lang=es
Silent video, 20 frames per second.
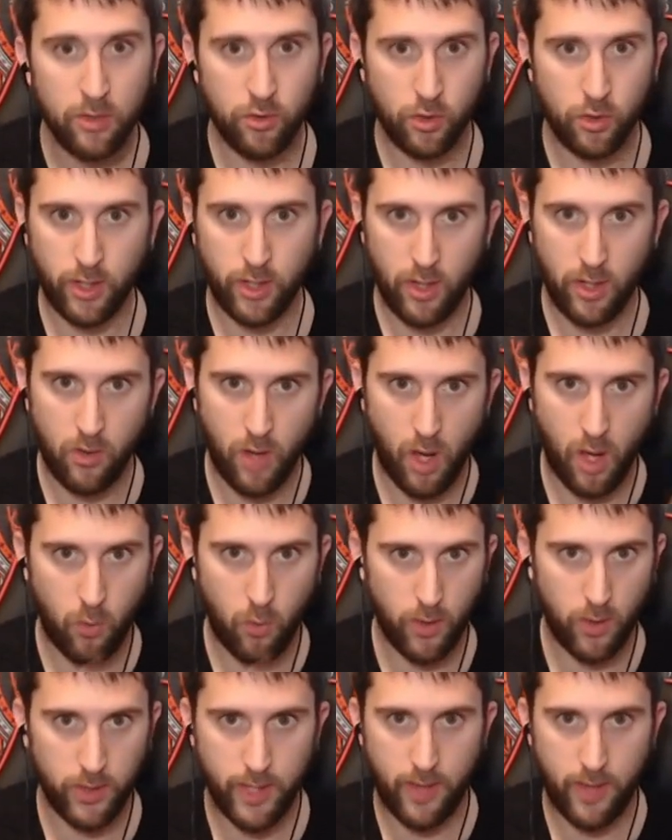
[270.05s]
Yo que tengo la
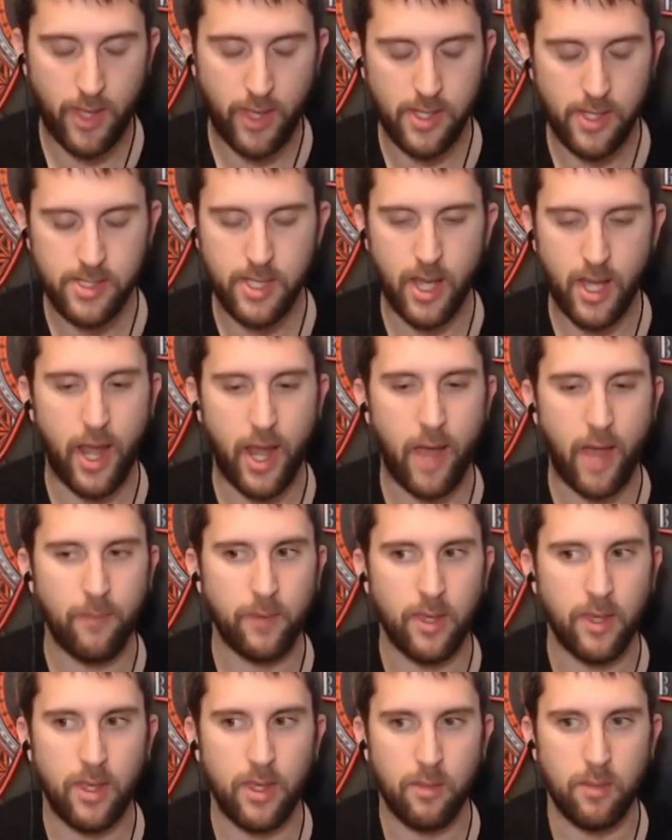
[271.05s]
cuenta de
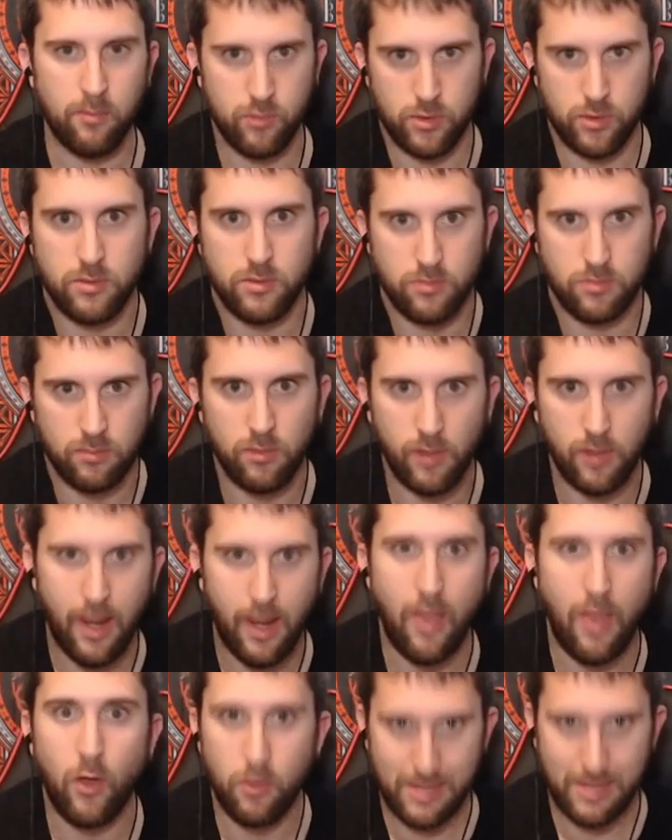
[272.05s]
Instagram y pues
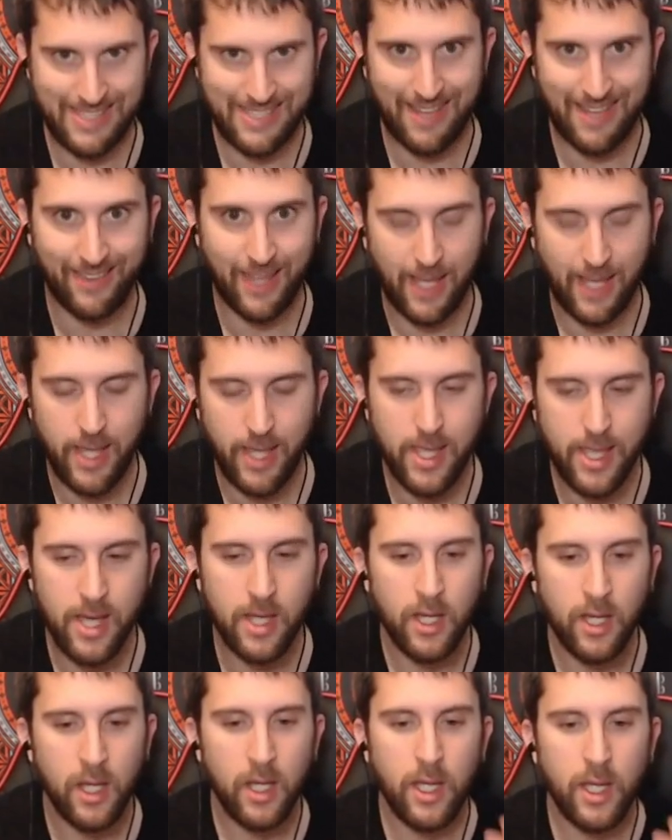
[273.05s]
le doy bastante
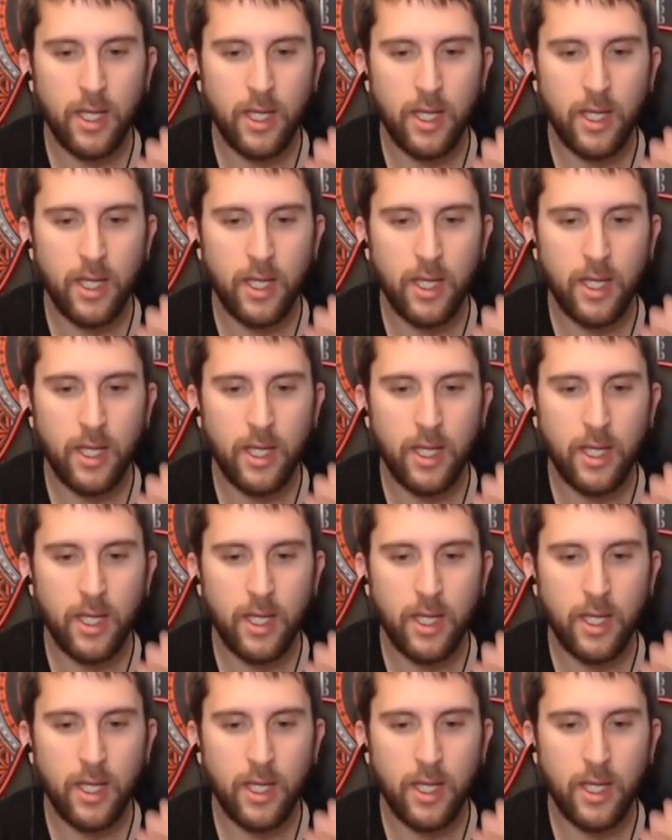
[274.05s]
caña,